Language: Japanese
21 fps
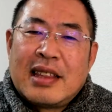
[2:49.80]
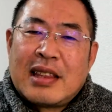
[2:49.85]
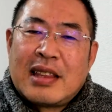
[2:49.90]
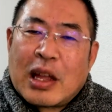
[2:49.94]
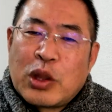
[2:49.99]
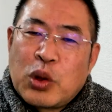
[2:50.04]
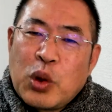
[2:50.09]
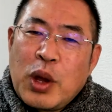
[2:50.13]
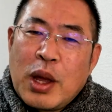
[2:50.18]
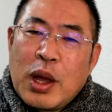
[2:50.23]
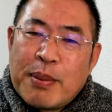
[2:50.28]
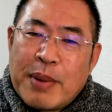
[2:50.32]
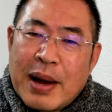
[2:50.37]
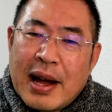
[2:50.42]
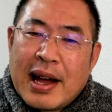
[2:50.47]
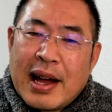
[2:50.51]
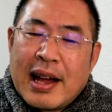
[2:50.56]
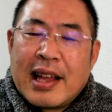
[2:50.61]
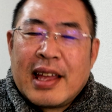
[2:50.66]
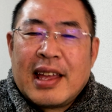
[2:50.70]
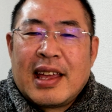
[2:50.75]
例え
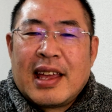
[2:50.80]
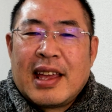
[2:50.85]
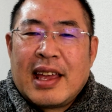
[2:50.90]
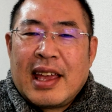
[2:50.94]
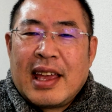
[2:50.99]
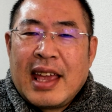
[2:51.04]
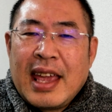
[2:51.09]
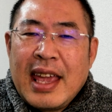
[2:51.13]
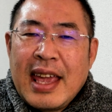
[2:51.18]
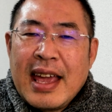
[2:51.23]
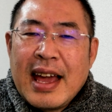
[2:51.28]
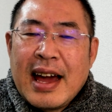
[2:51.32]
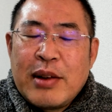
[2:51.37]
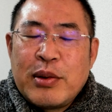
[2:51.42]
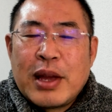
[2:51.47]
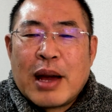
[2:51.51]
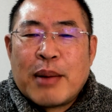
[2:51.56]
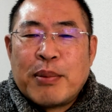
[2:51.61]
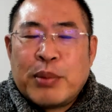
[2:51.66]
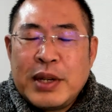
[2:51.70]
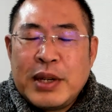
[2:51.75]
ば AR
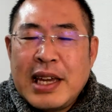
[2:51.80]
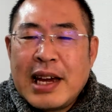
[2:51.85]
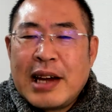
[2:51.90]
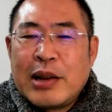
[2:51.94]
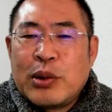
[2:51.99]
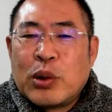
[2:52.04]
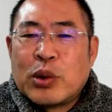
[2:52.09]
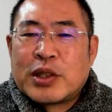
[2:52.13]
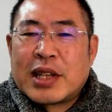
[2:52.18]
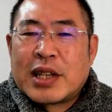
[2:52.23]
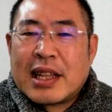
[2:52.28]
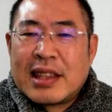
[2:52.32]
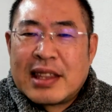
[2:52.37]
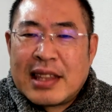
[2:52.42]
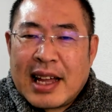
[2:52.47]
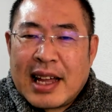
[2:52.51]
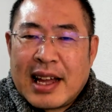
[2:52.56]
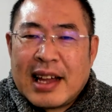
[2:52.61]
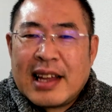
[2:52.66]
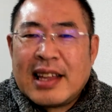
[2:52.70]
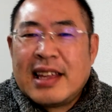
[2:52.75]
や VR を使っ
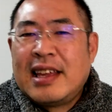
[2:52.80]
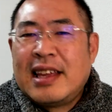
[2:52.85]
た